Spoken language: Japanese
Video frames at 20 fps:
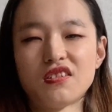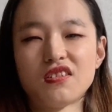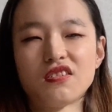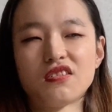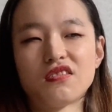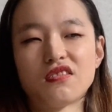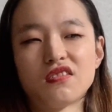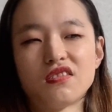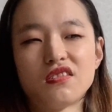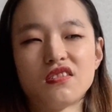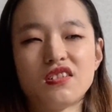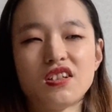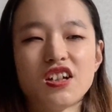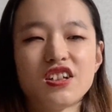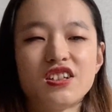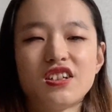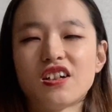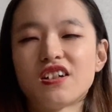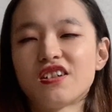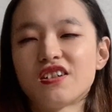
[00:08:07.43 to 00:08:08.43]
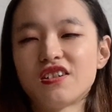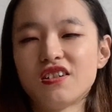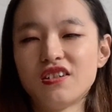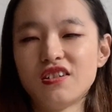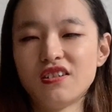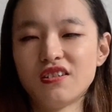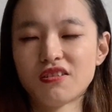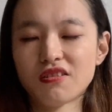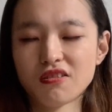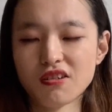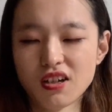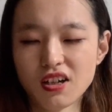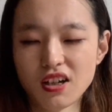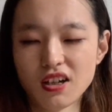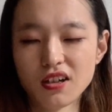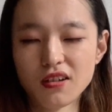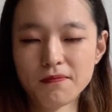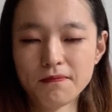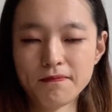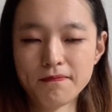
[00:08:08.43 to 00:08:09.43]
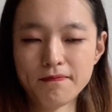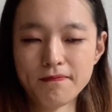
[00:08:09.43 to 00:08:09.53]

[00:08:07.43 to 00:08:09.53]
その泣いたりとか